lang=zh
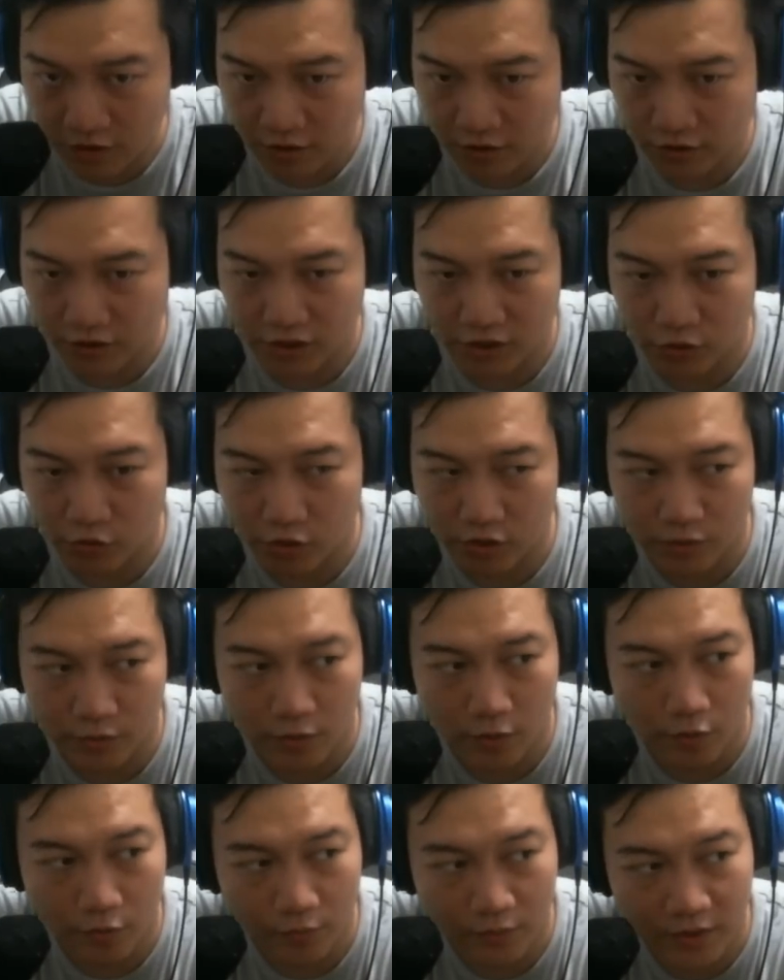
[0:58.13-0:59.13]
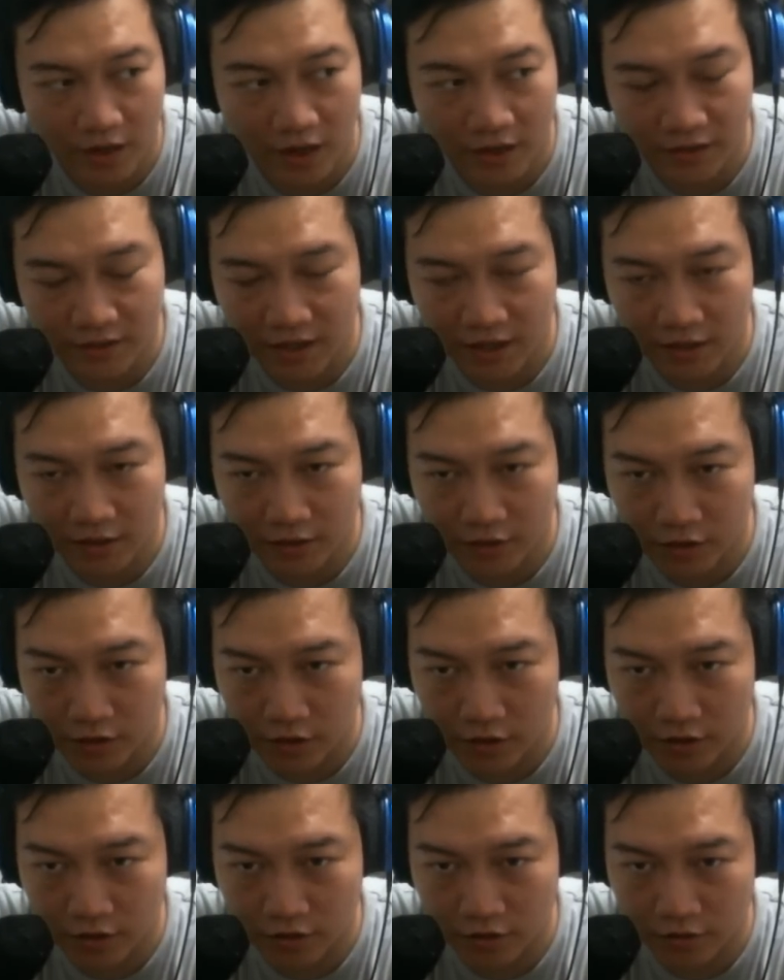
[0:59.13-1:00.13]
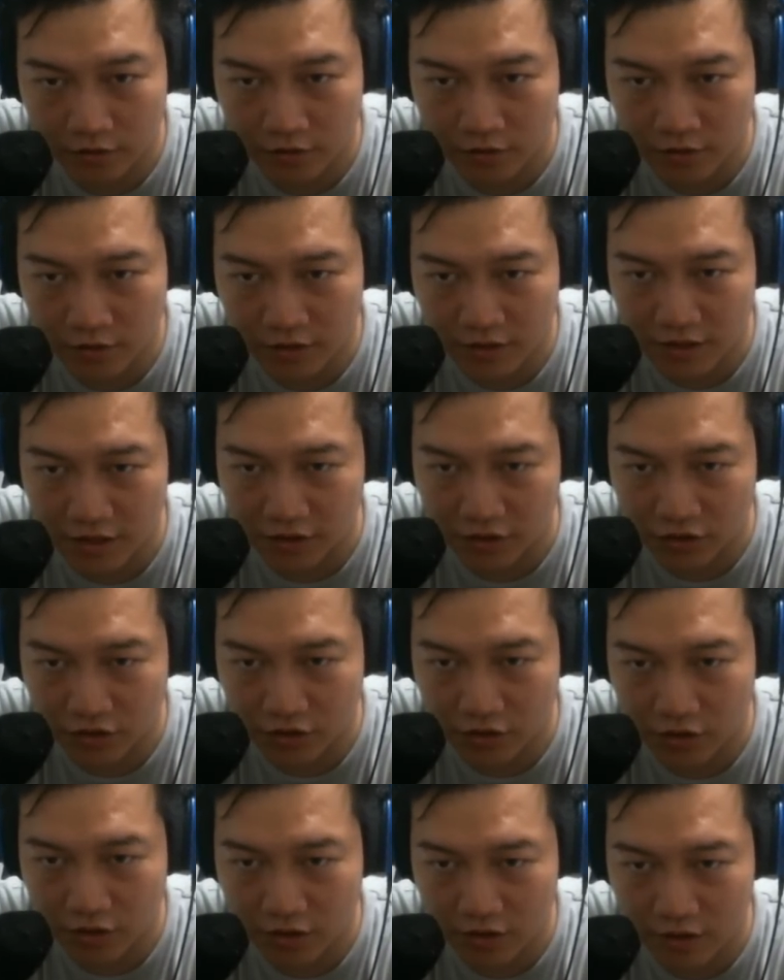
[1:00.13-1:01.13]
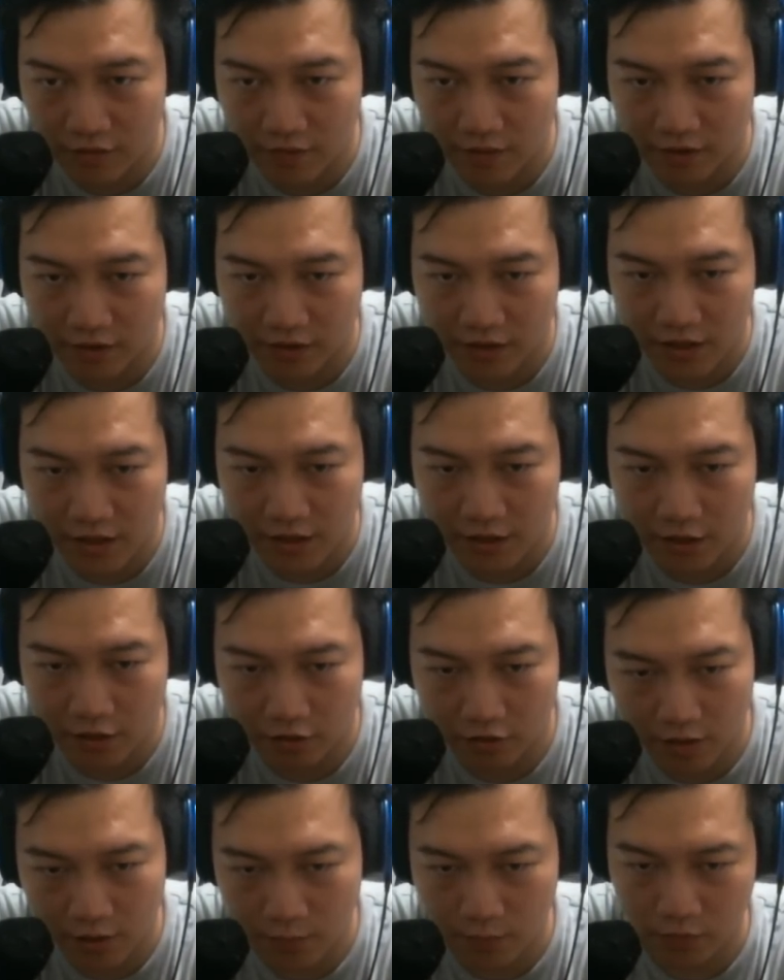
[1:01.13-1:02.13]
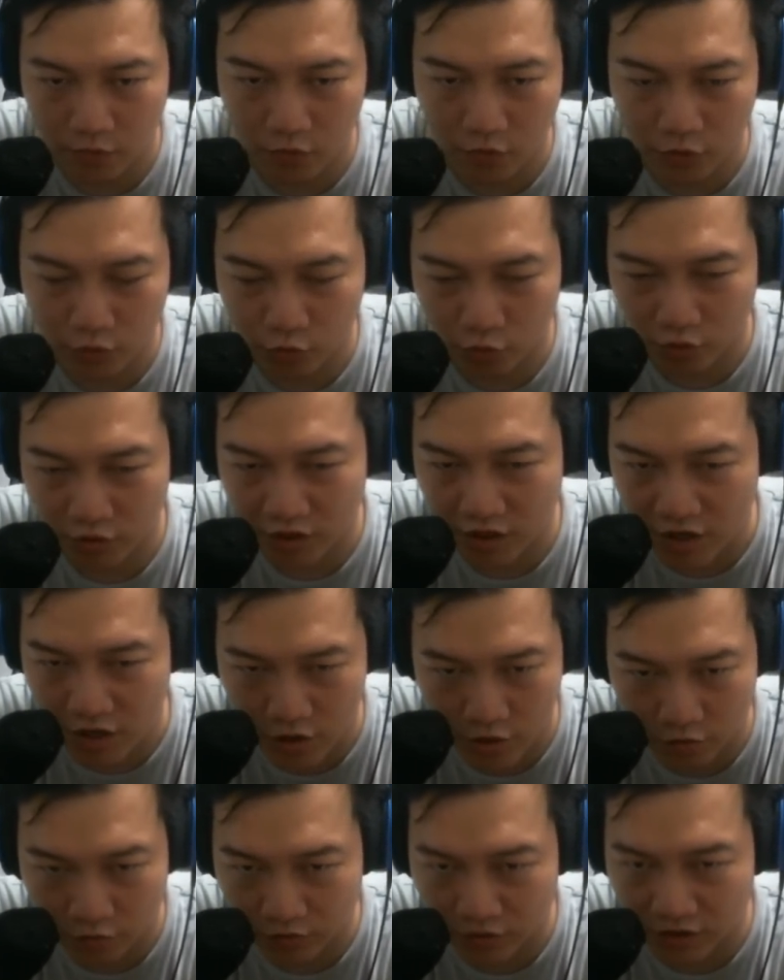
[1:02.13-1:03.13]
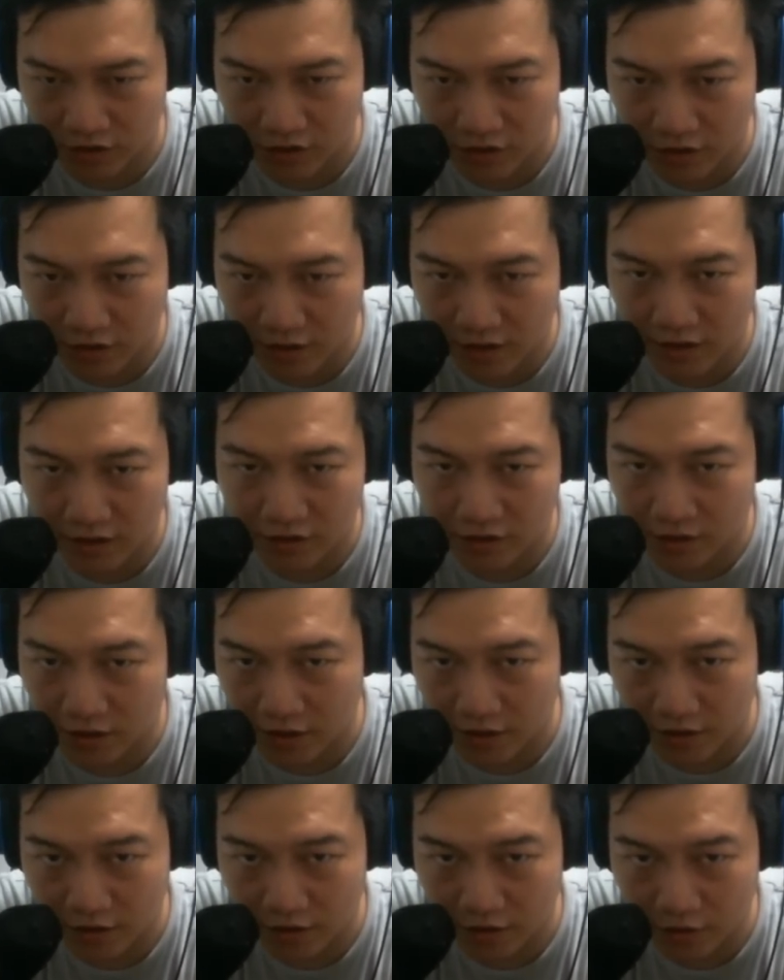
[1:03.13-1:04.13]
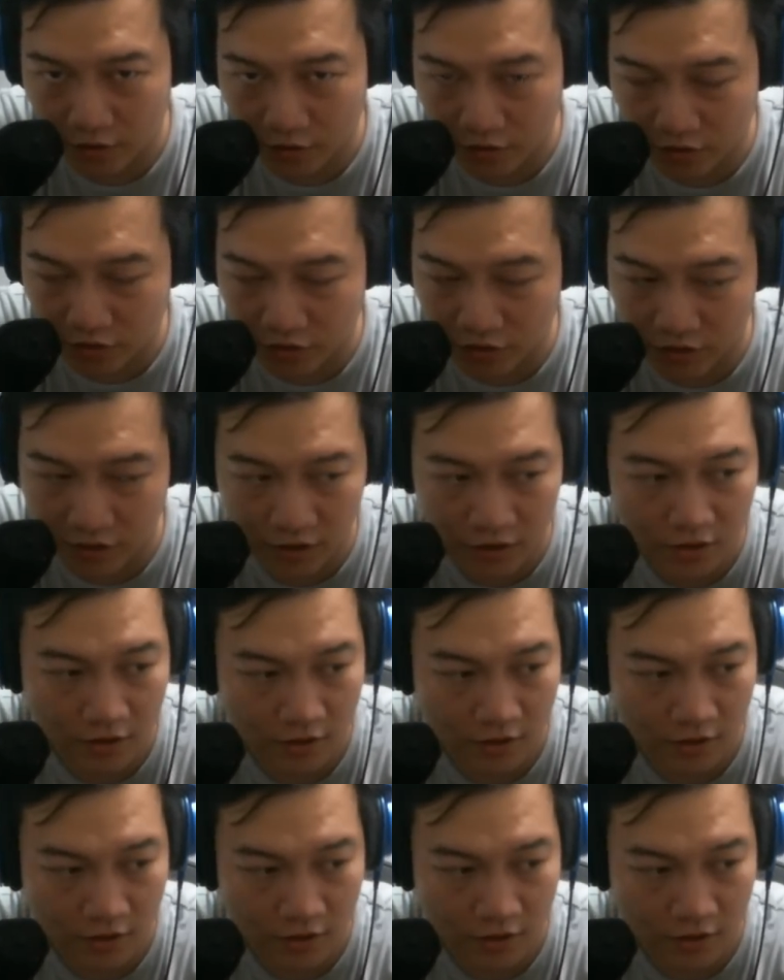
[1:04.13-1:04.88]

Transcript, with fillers: 这也是为什么我们等一下在这个演示的地方，你可以看到他们会做一些移动秦葛雷之类的的事情。